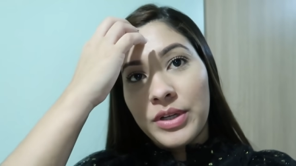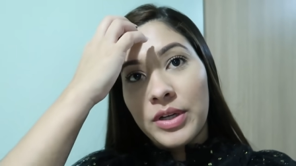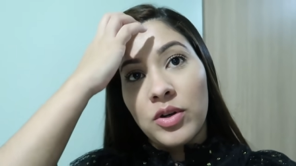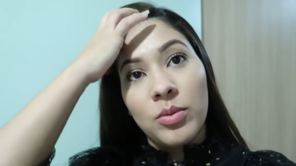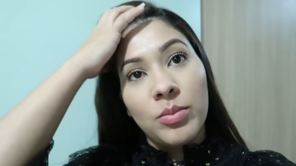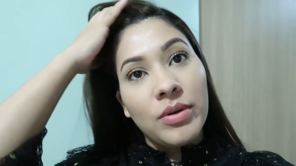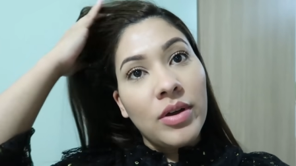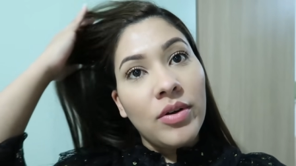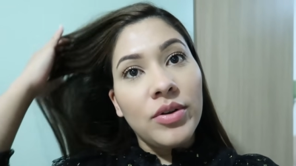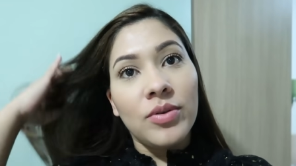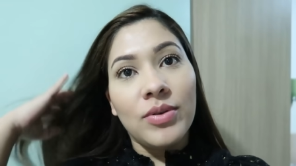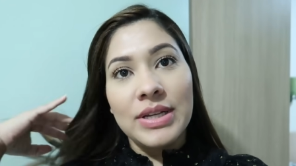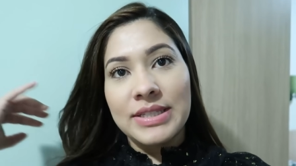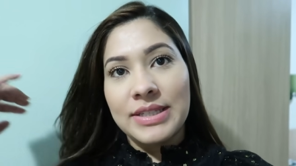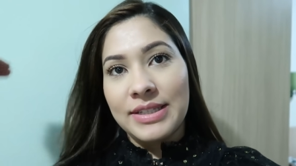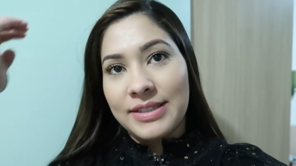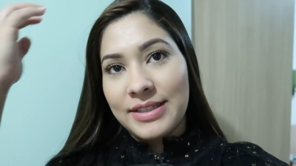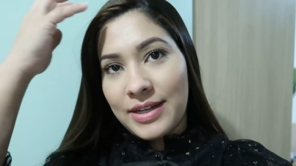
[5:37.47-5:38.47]
porque como eu e
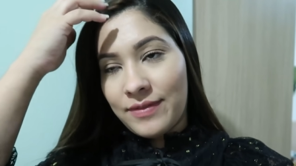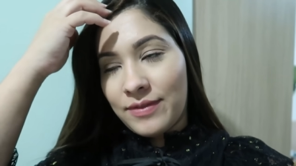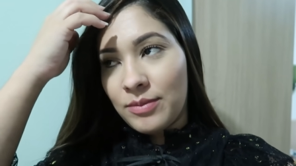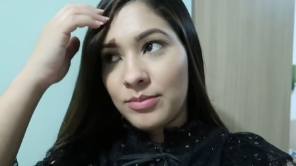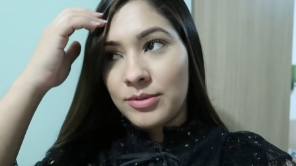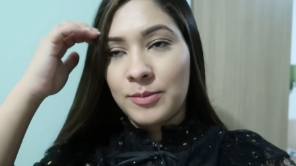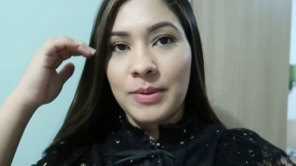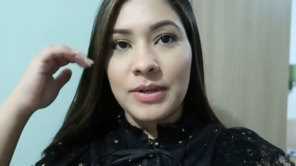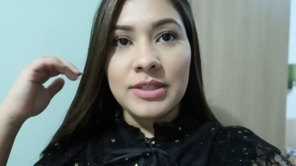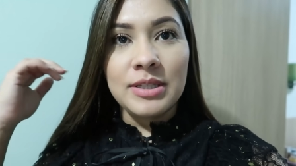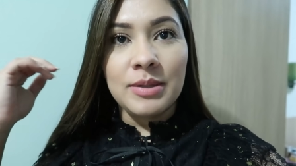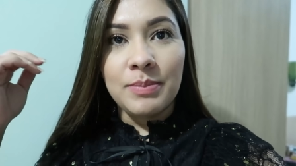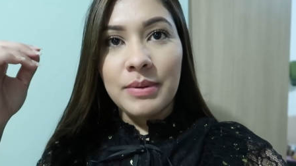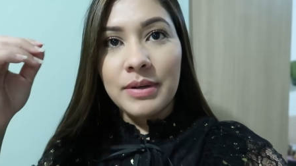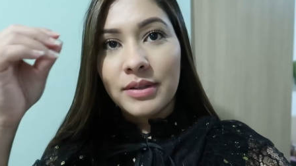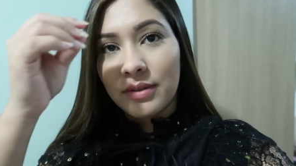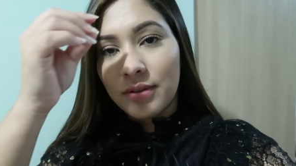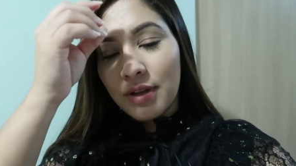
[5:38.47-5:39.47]
Wesley estávamos
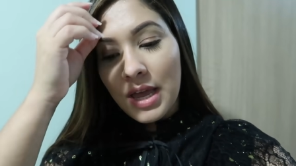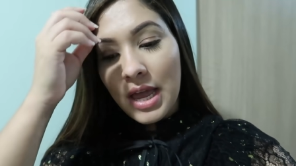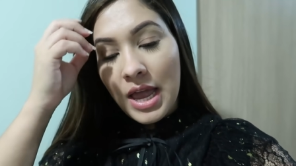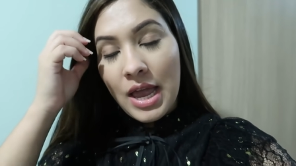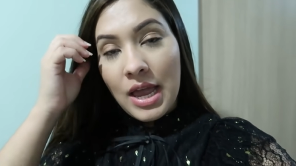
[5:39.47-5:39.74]
participando,